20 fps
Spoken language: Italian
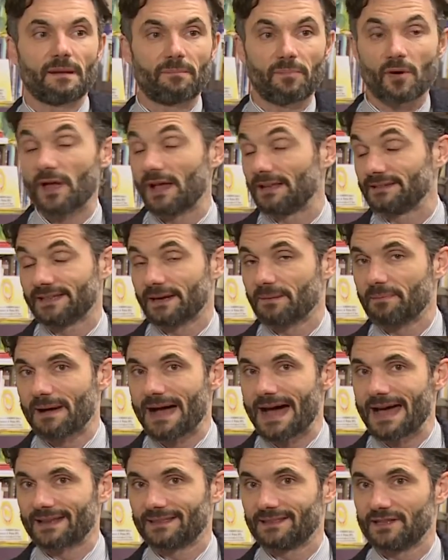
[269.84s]
da poi altre
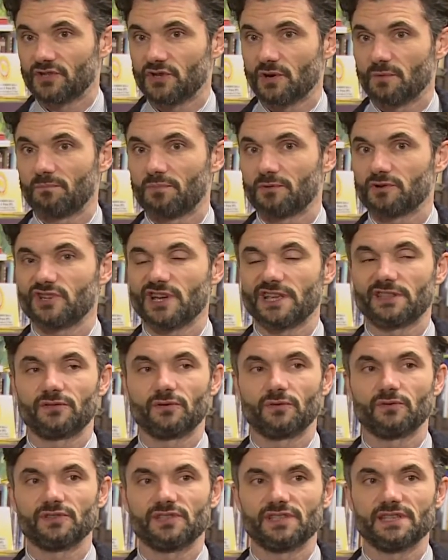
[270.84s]
parti c'è un
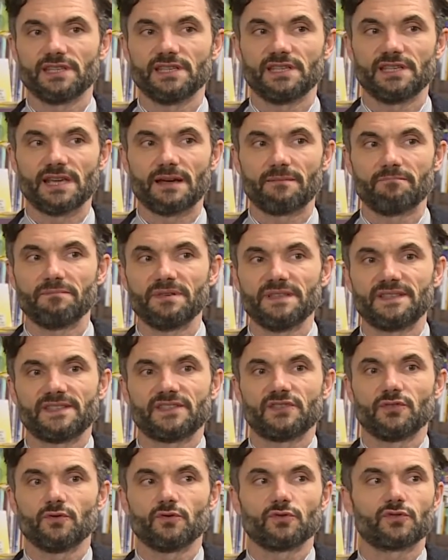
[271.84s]
progetto così
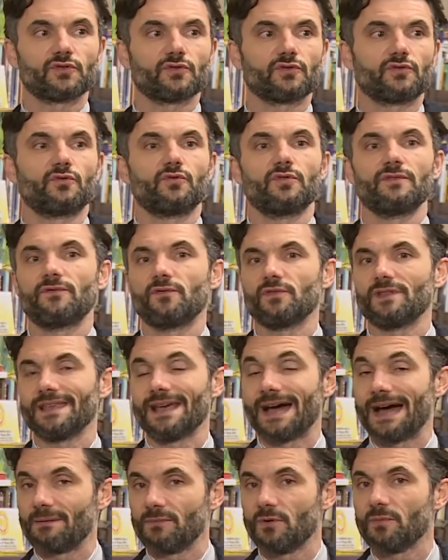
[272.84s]
ambizioso, noi
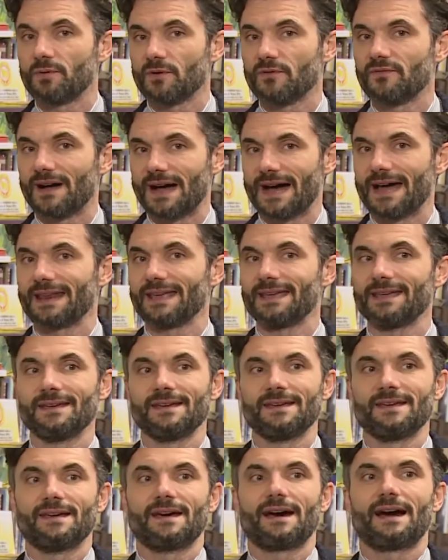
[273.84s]
vogliamo provare
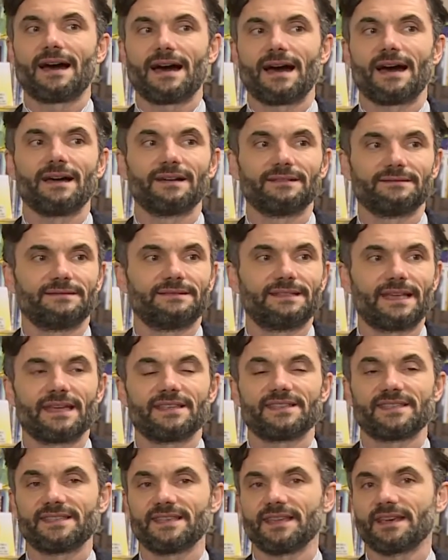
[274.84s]
ad
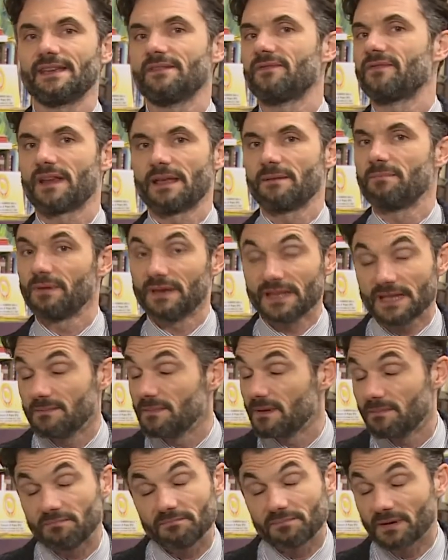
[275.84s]
essere fra i
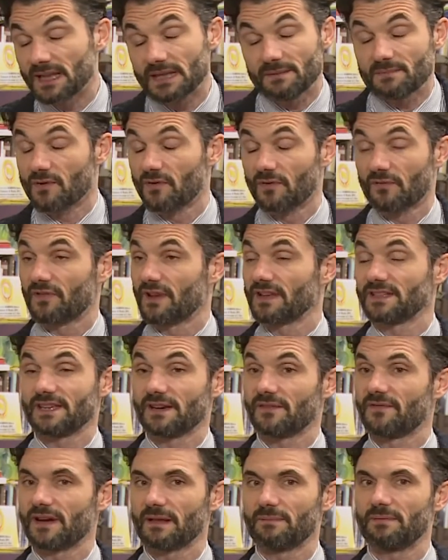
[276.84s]
primi, primi o fra
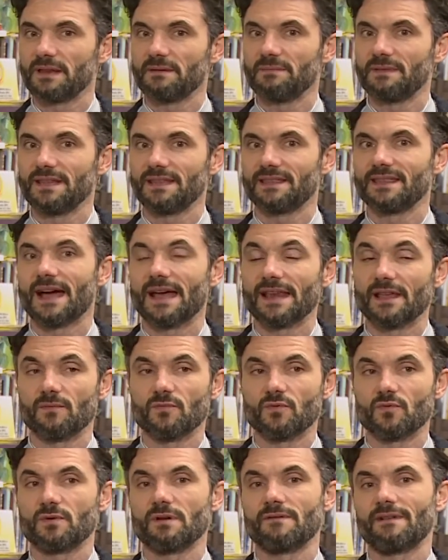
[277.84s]
essere fra i primi in Italia,
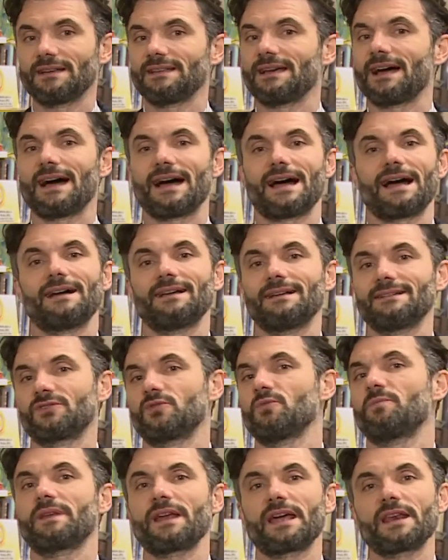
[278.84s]
comunque vada a, a
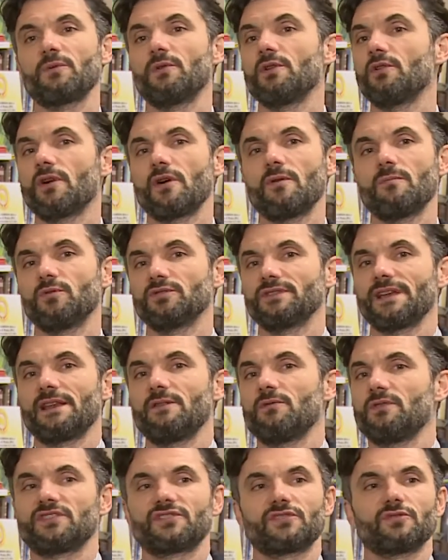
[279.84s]
superare quello che è un
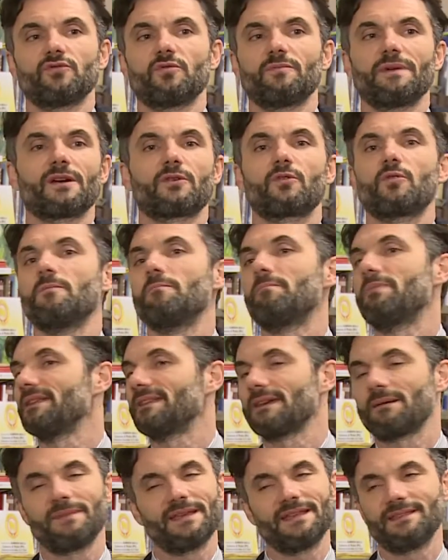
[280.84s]
modello che secondo me è
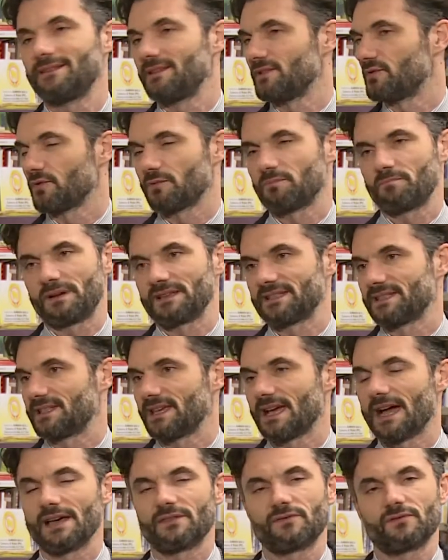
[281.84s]
completamente
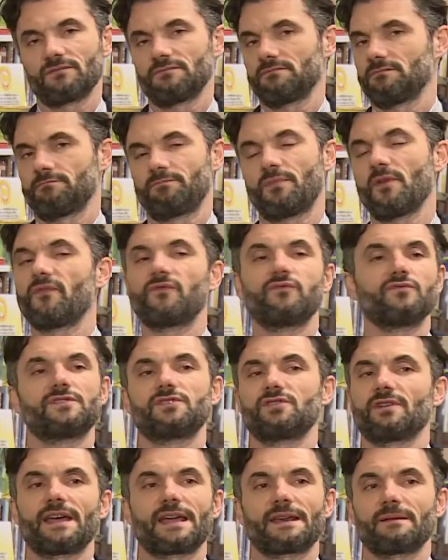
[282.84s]
sorpassato, non può
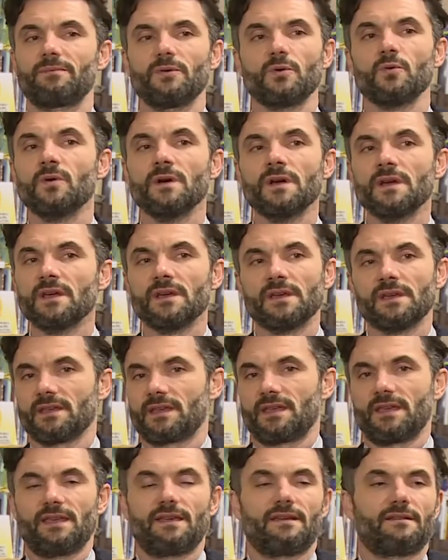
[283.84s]
funzionare più
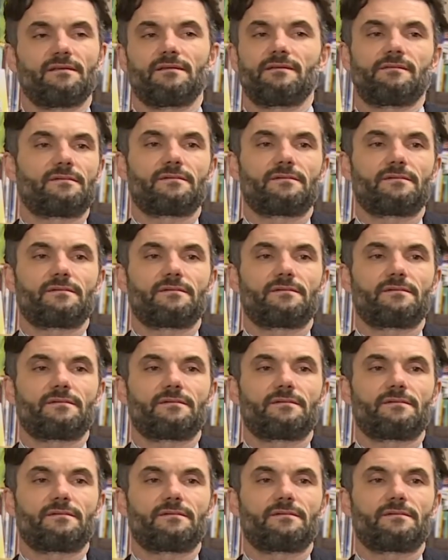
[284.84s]
che